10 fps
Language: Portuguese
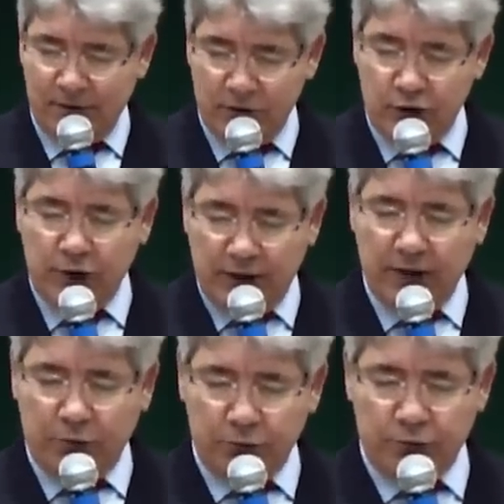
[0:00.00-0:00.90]
de
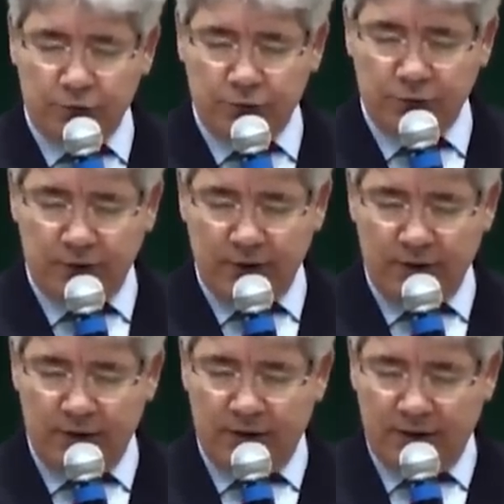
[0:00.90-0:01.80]
Deus
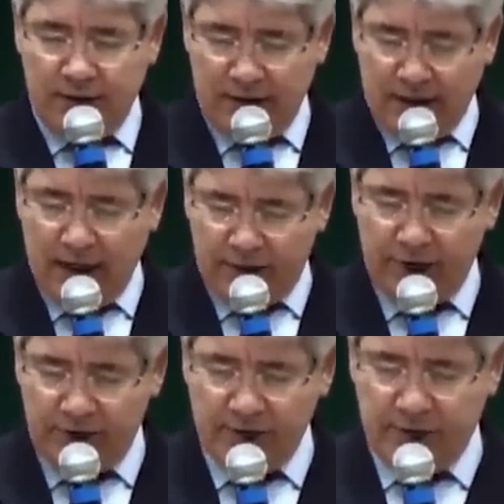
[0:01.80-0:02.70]
na
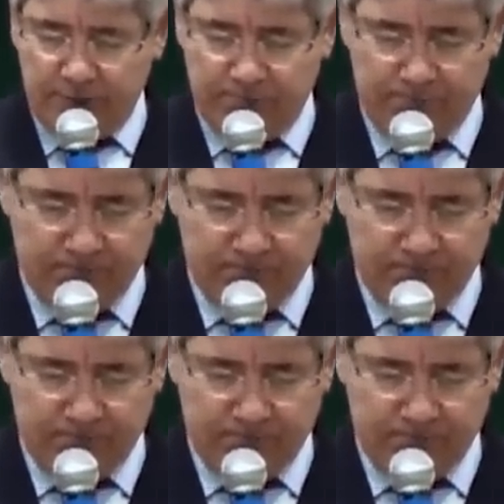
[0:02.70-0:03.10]
aflição.